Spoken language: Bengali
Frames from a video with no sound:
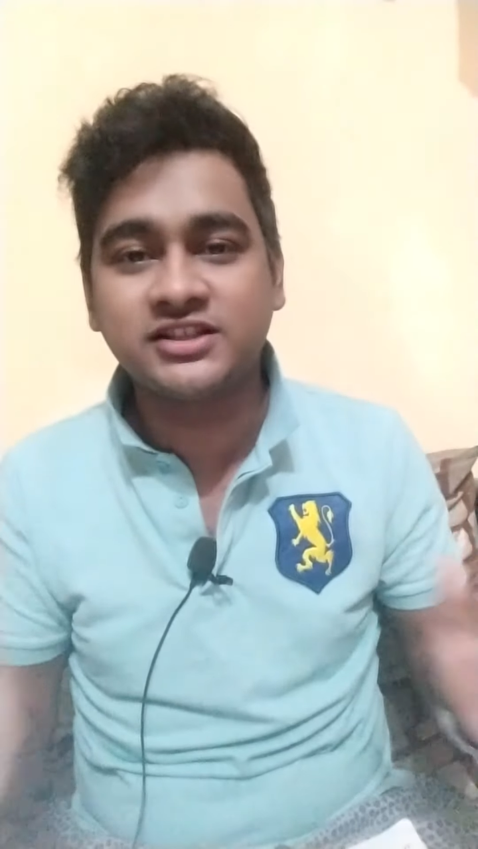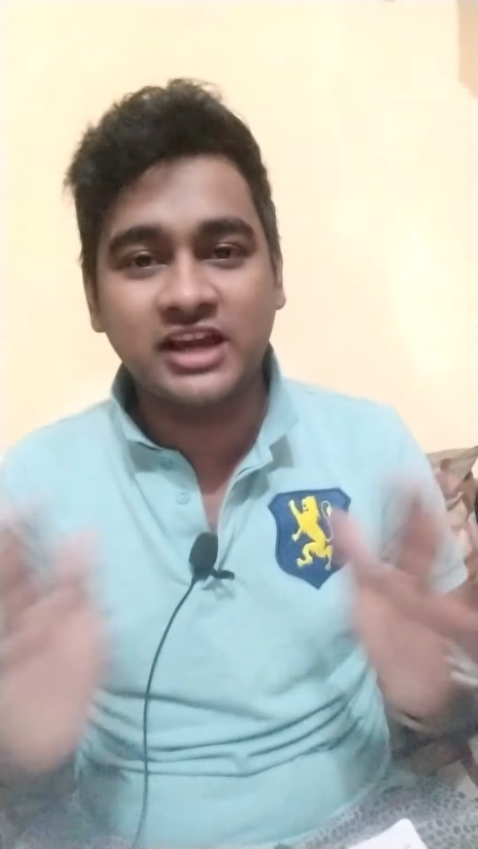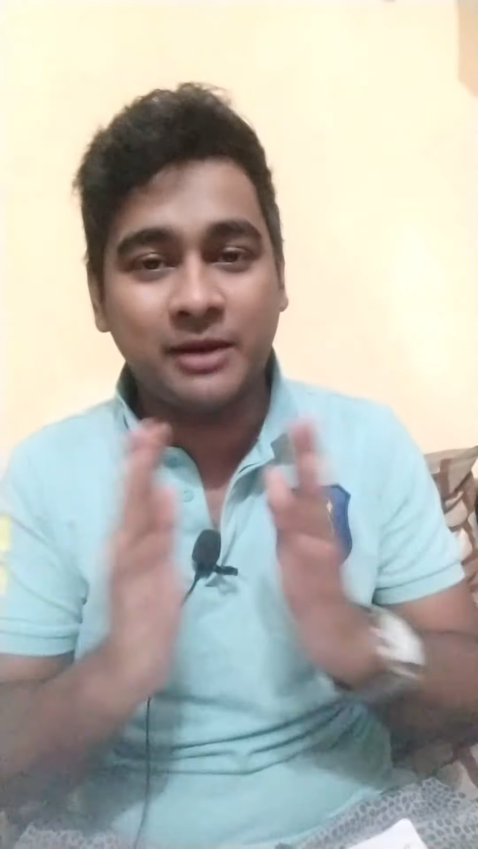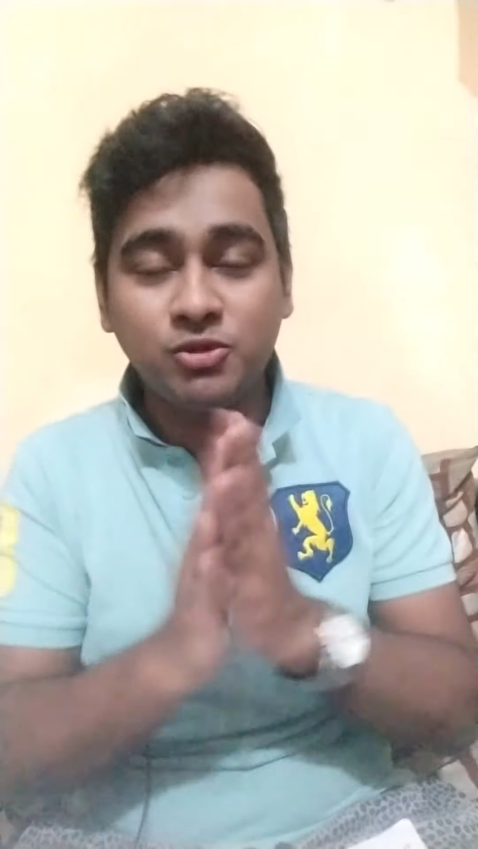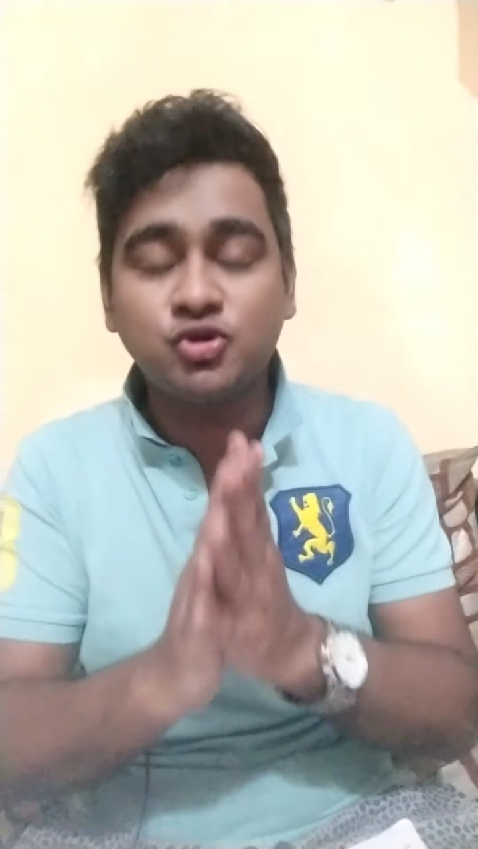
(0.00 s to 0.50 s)

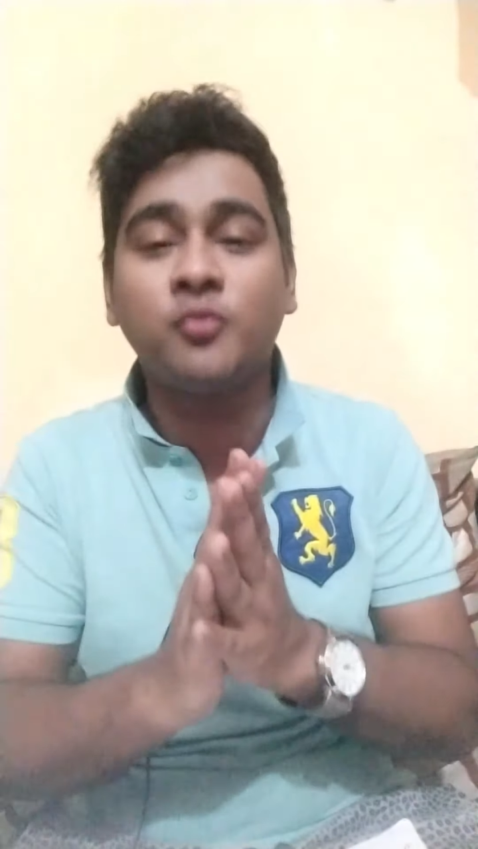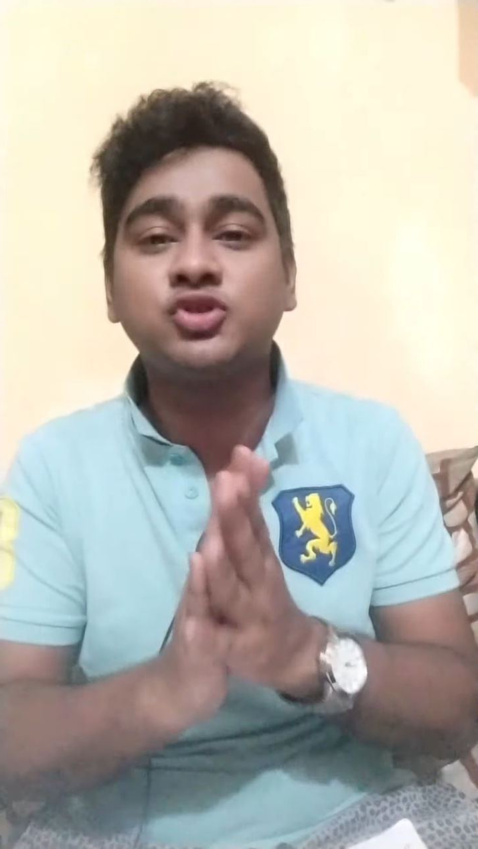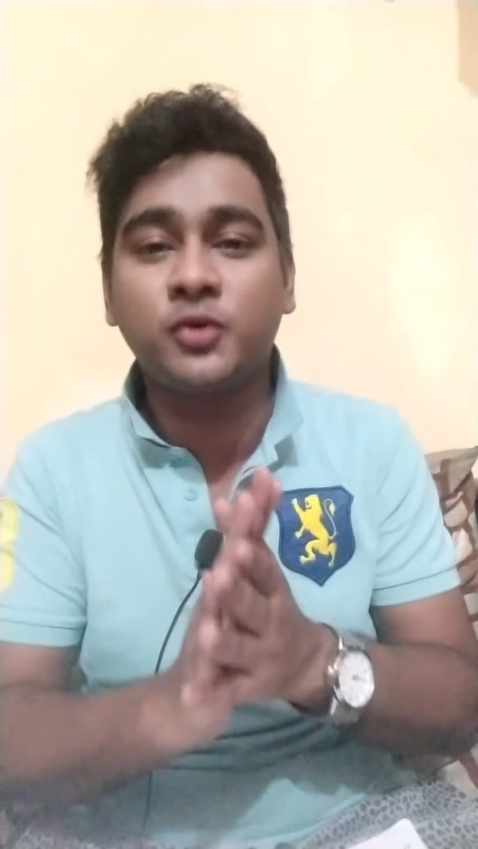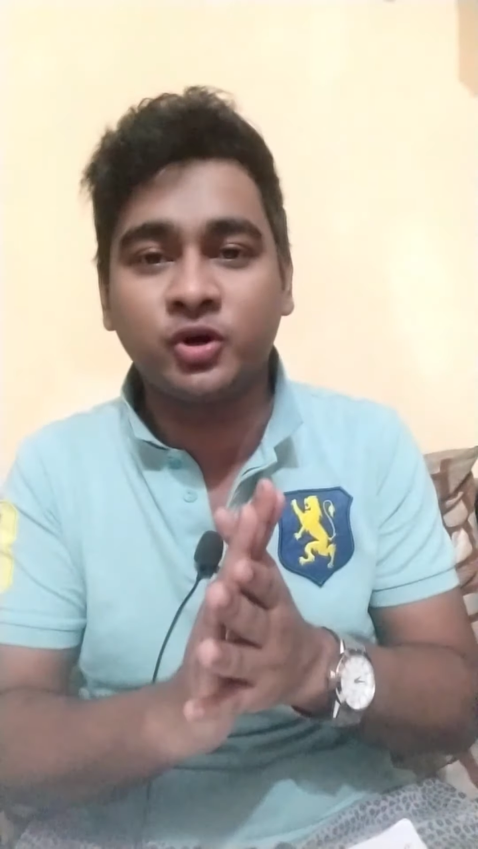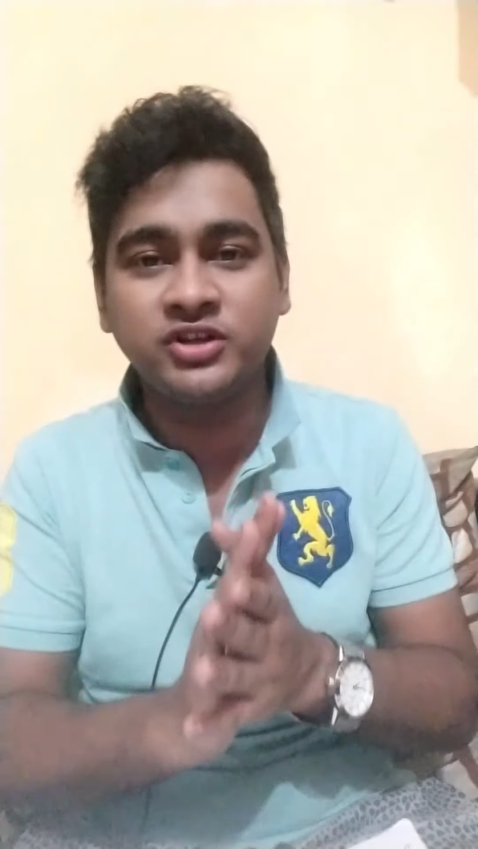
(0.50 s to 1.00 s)
লেগেছে হেভি
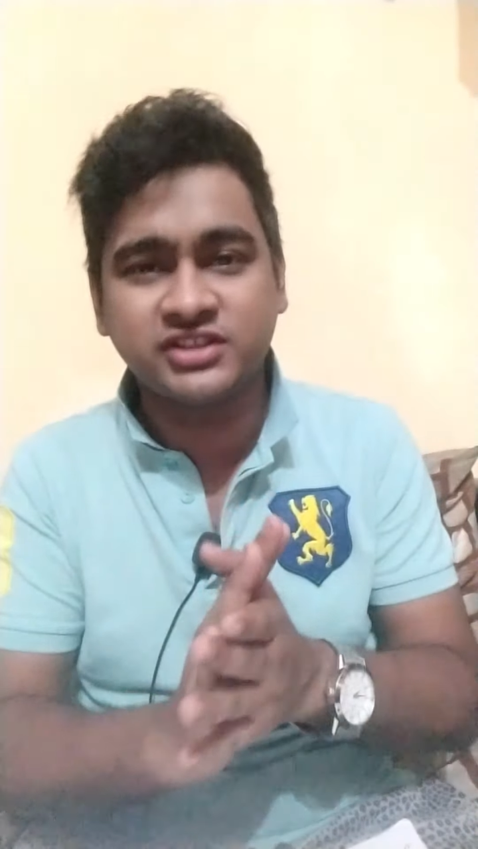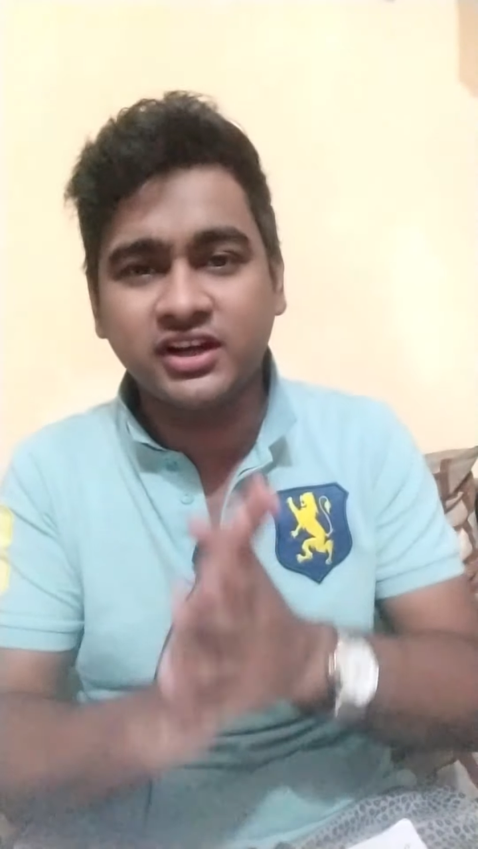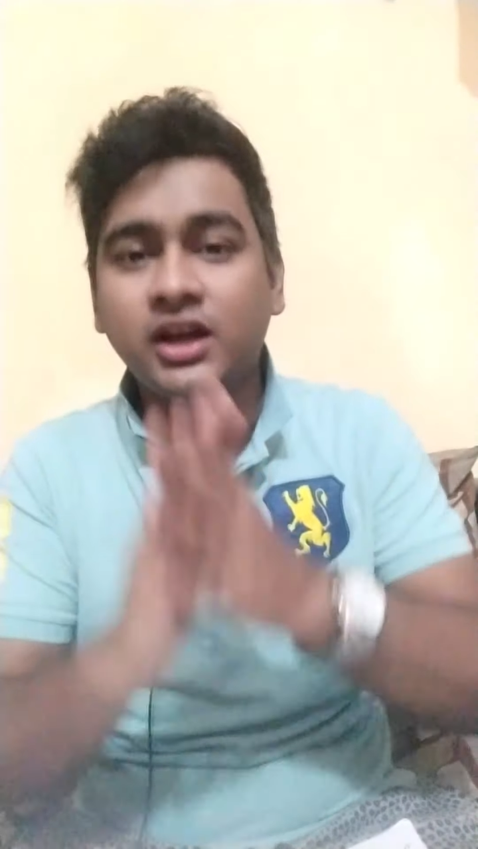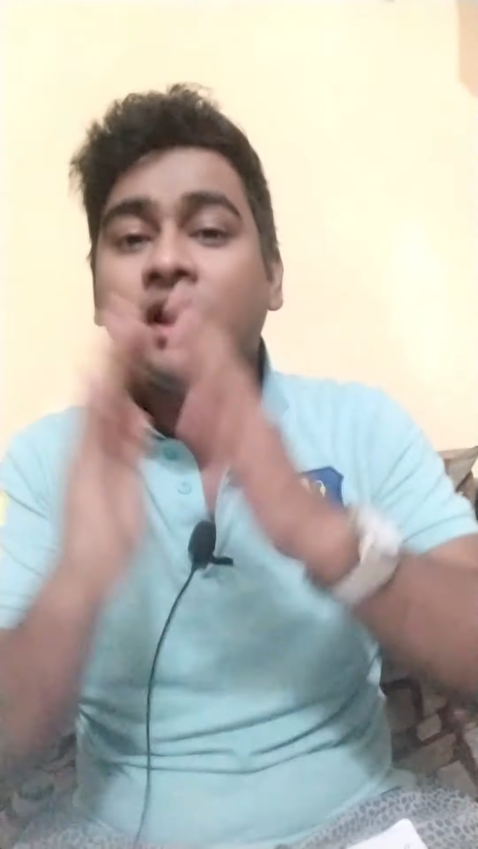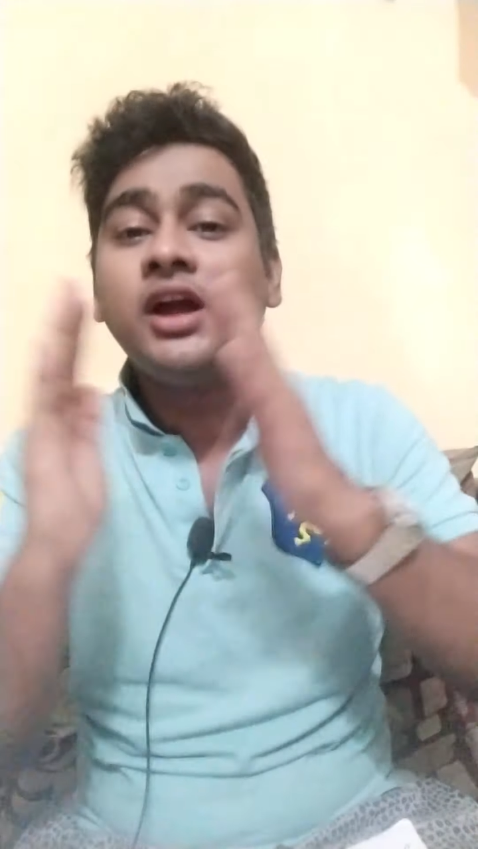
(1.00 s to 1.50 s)
জমজমাট হয়েছে